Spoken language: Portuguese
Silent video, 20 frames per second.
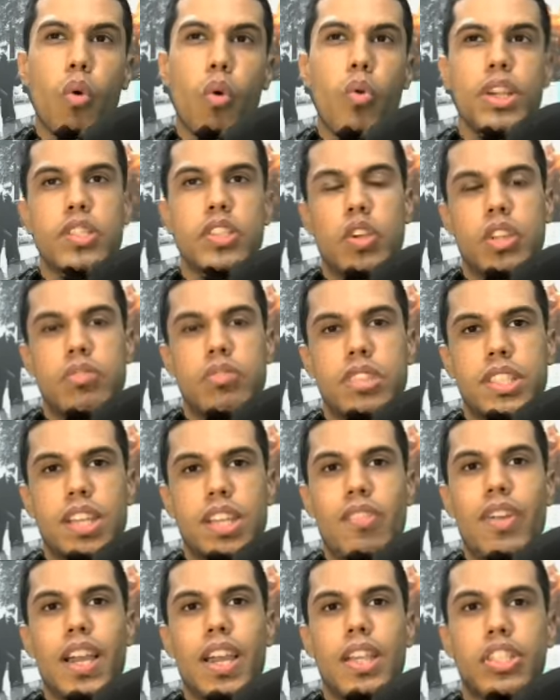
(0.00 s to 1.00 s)
algumas horas
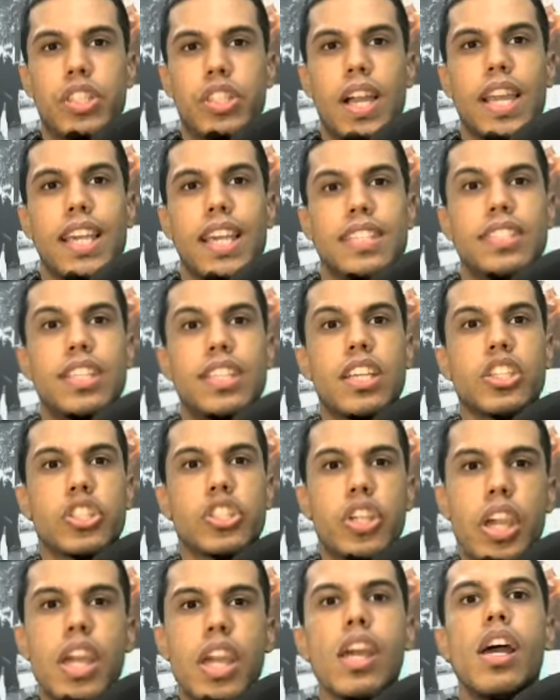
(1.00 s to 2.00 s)
você vai achar que é
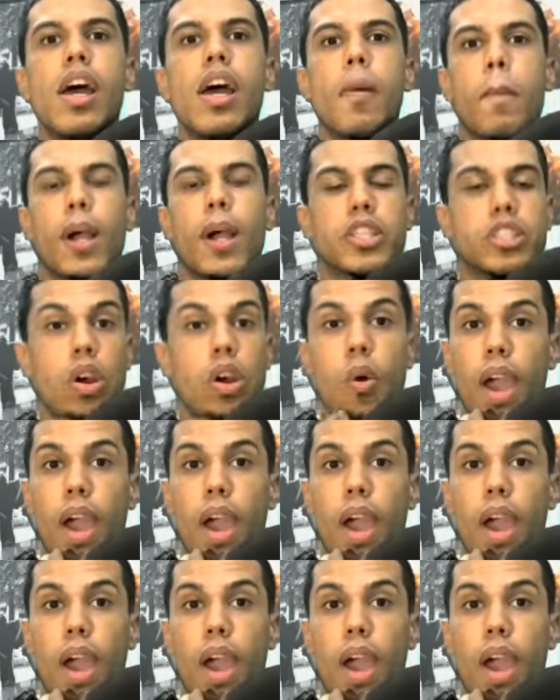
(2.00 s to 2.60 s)
CG, mas